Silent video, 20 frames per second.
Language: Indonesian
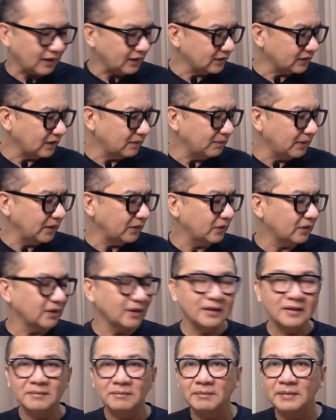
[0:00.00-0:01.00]
kerasa
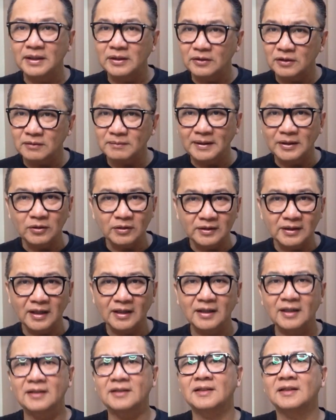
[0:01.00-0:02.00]
mayornya, minor
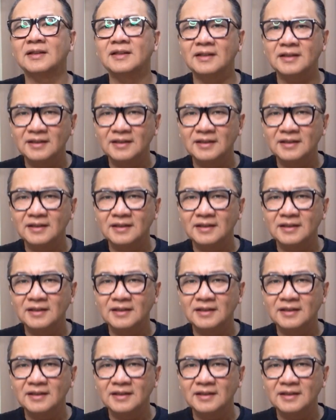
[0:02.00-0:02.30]
mayornya nggak kerasa.